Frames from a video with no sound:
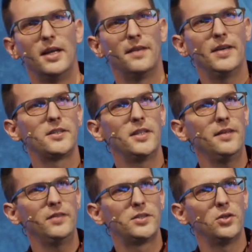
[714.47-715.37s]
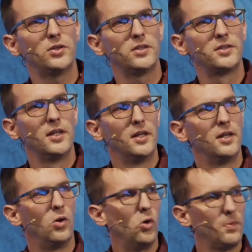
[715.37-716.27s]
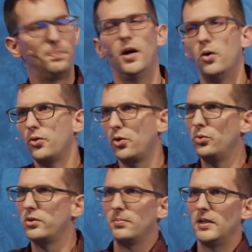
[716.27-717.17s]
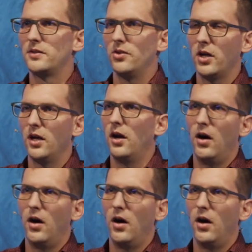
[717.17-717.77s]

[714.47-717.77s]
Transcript: Ich weiß nicht, wieso das Orpa und Ruth mit so einer